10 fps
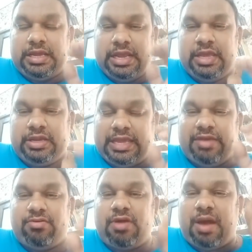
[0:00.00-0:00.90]
నేను
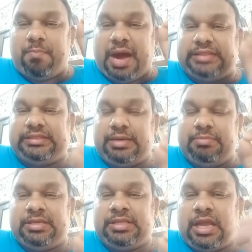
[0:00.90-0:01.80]
కేవలం ఆ పాత్ర
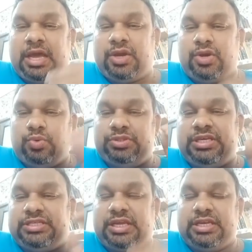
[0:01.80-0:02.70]
మీద నా యొక్క
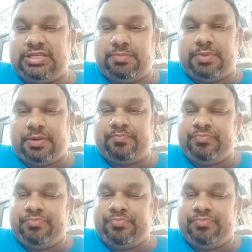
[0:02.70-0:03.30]
ఉద్దేశాన్ని చెప్పాను